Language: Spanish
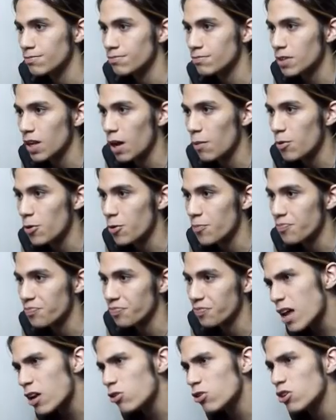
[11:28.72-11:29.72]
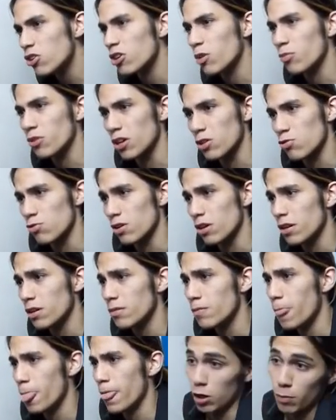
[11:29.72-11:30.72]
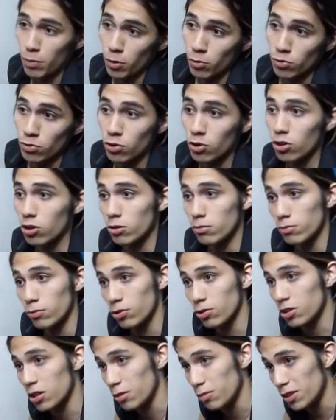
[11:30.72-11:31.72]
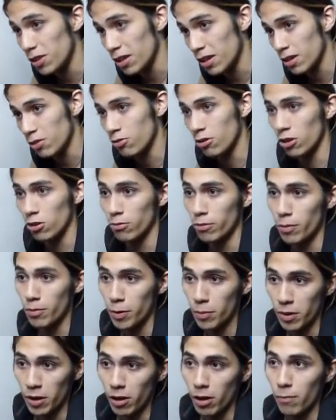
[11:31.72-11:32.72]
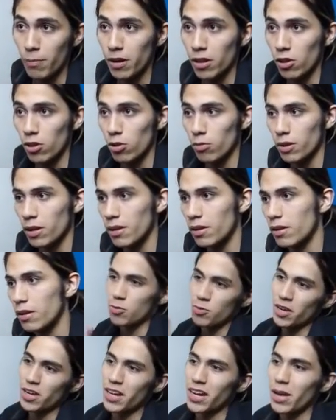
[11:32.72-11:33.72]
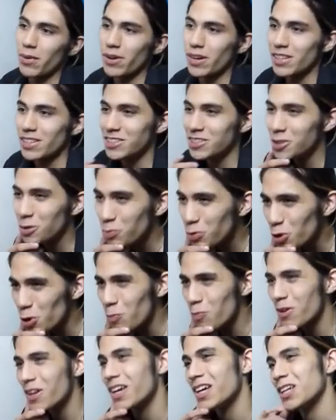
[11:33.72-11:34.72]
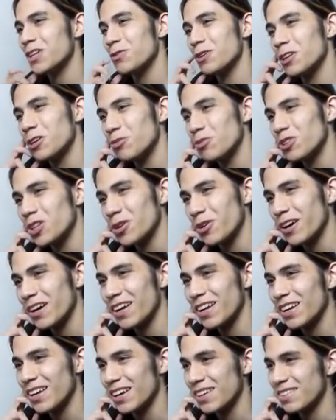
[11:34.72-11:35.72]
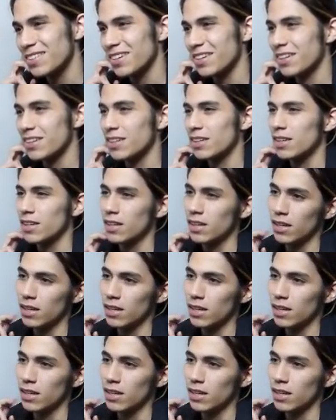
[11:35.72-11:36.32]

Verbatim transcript: Mm, amo, ¿hay algo en lo que pueda ayudar? le preguntó con voz tímida cuando me preparaba para dormir. Como esclava, no puedo esperar y ver cómo trabaja en casa.